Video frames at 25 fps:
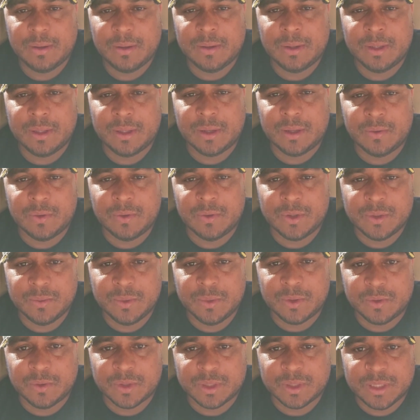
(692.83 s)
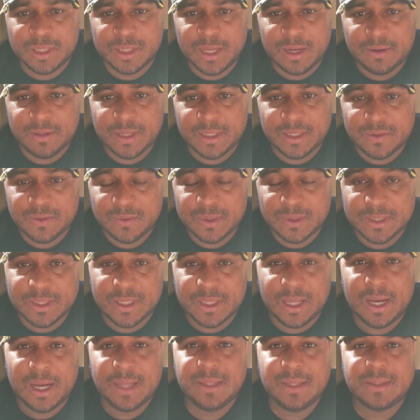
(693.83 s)
Então hoje eu me considero das duas
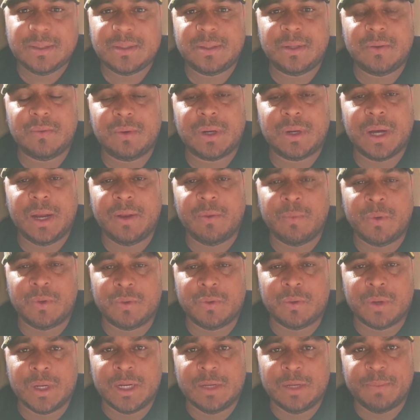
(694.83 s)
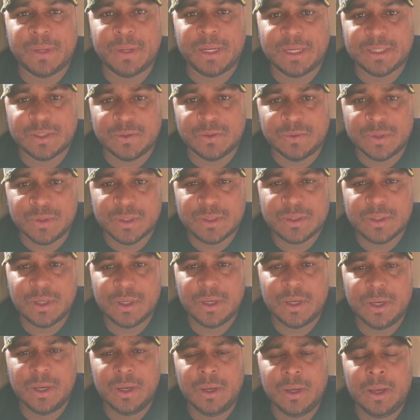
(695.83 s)
cidades, tenho um carinho muito grande pelas duas.
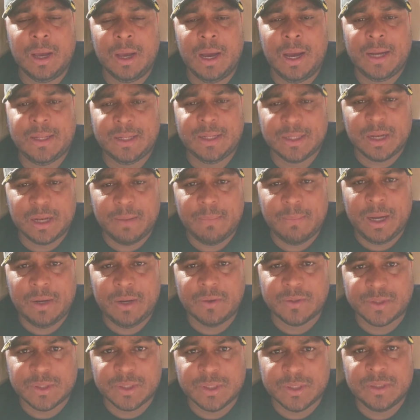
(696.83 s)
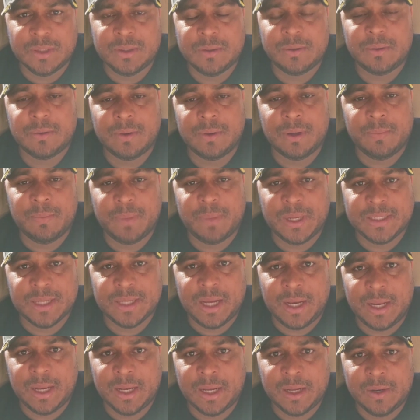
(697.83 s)
Ainda trabalho sim,
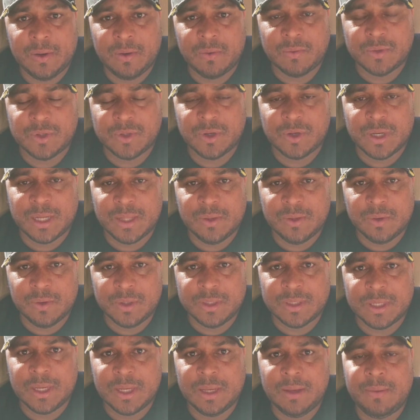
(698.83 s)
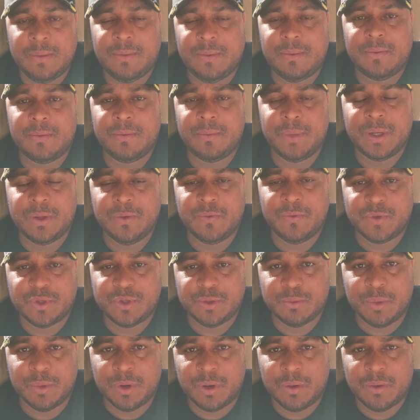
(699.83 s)
empresariando alguns jogadores aí no meio do
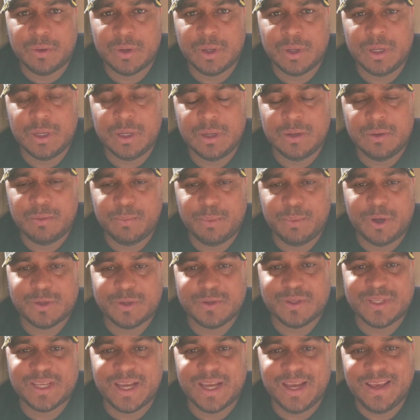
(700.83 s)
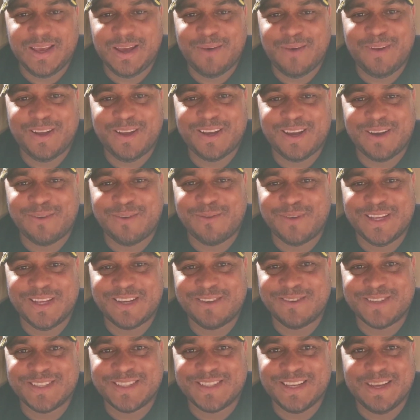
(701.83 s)
futebol. Não posso sair, é a única coisa que
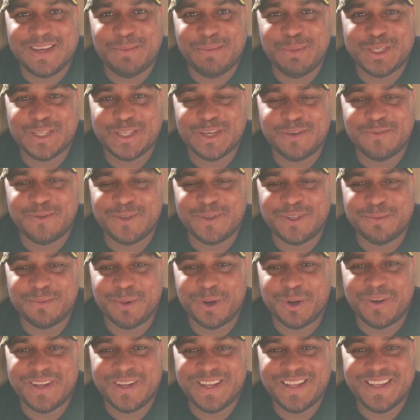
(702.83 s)
eu sei é mexer com futebol.